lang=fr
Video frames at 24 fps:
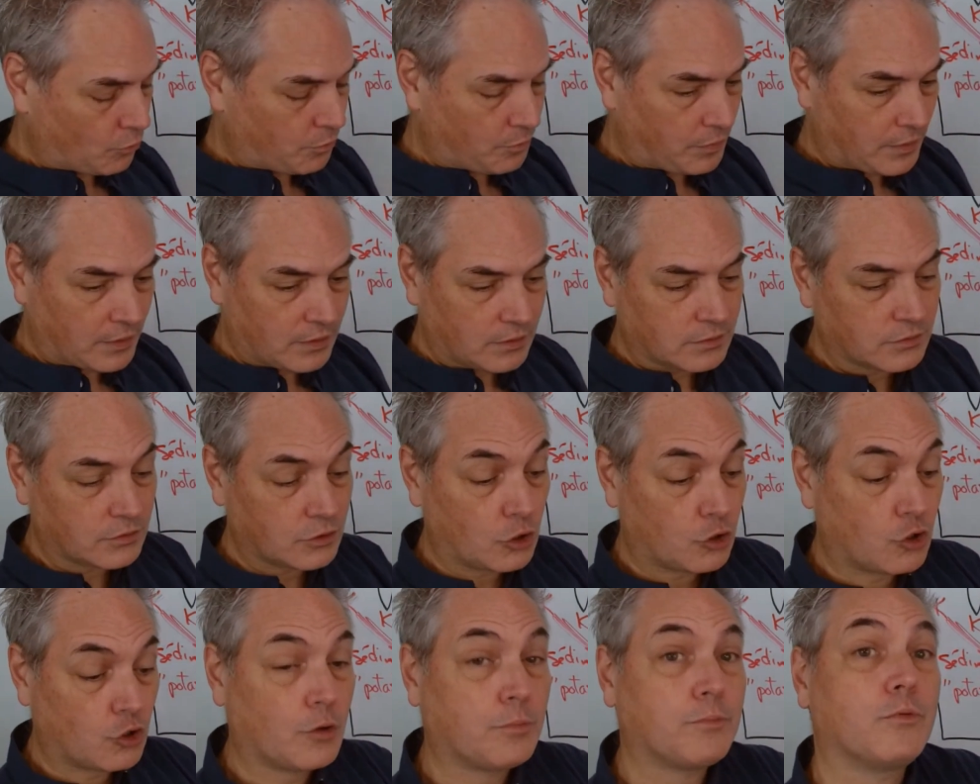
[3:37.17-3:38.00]
aux
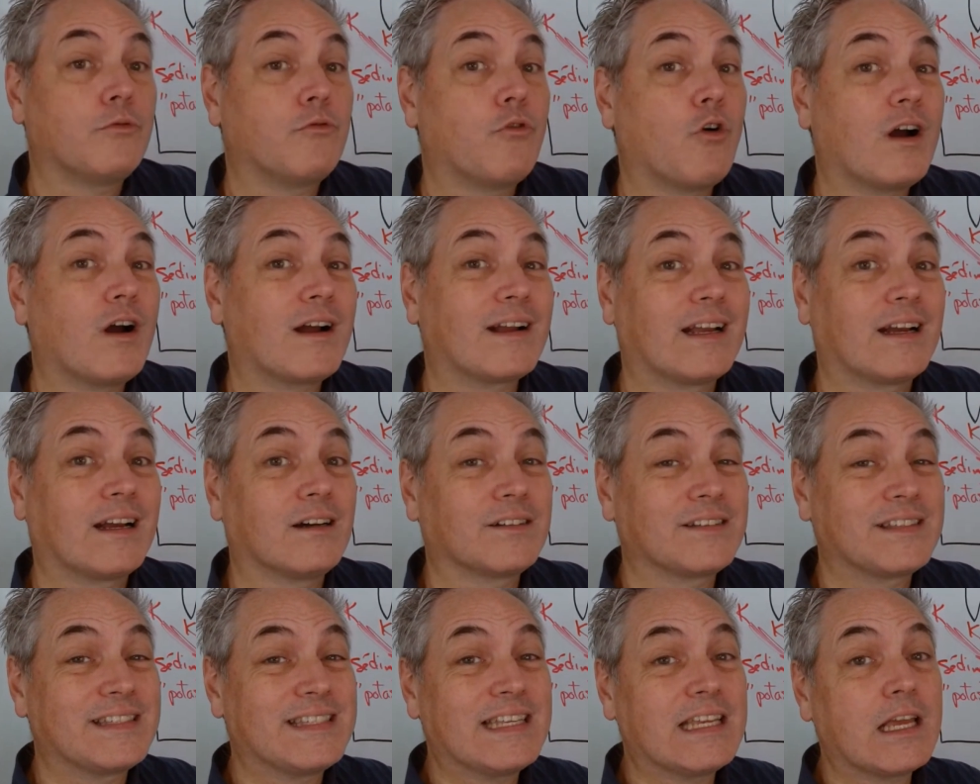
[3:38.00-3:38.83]
plantes de pouvoir
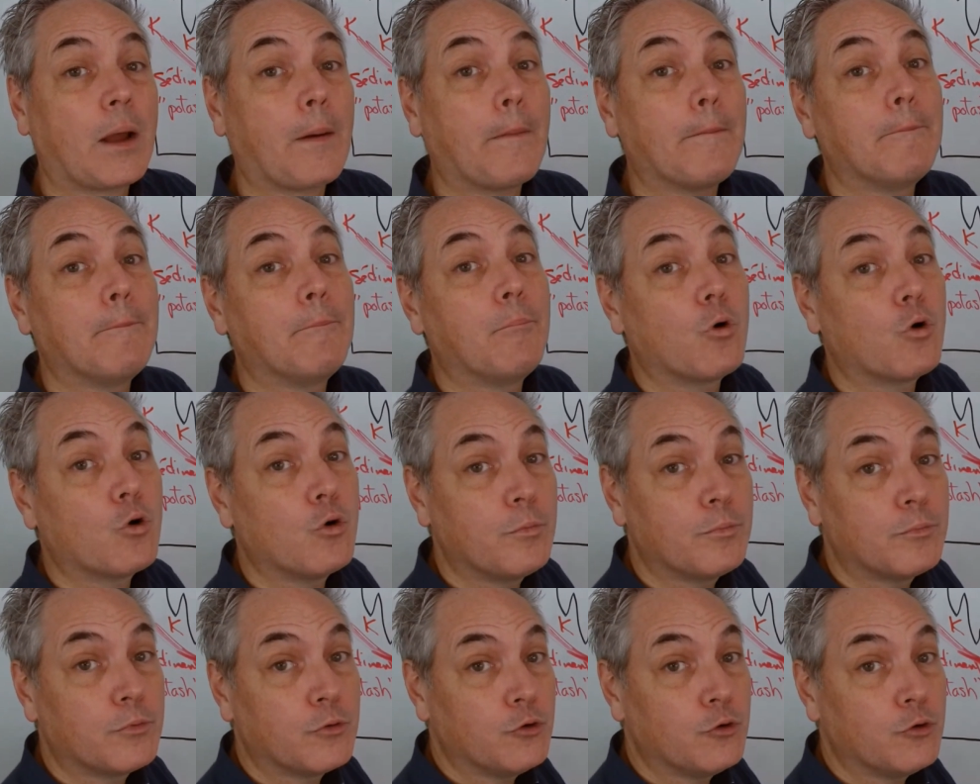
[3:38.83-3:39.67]
grandir
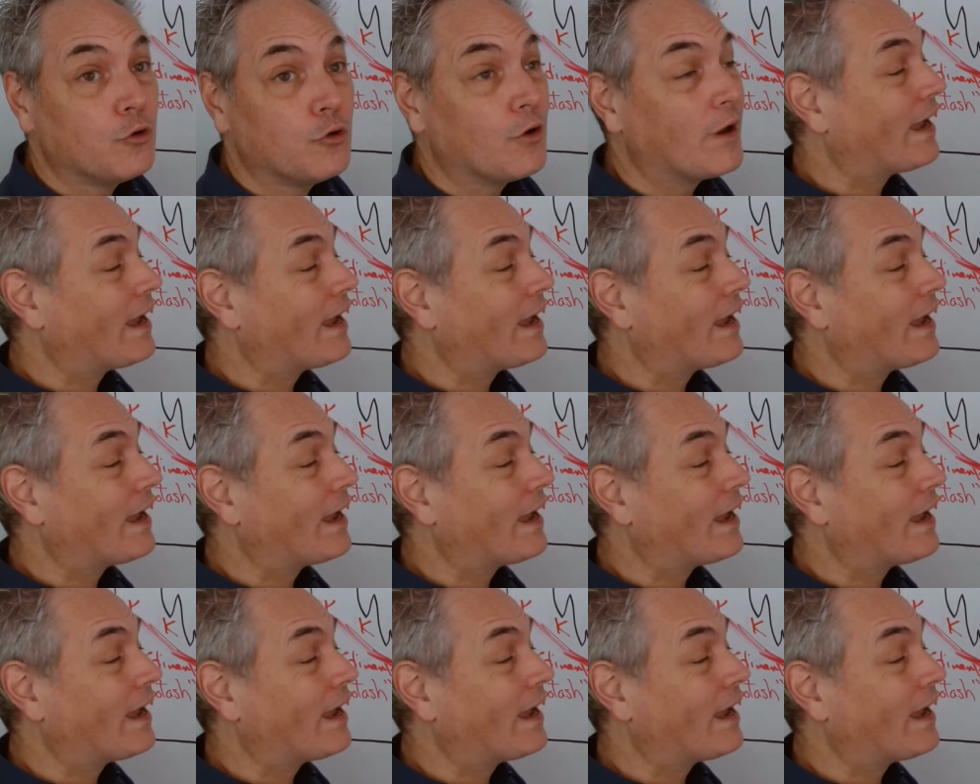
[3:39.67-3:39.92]
beaucoup plus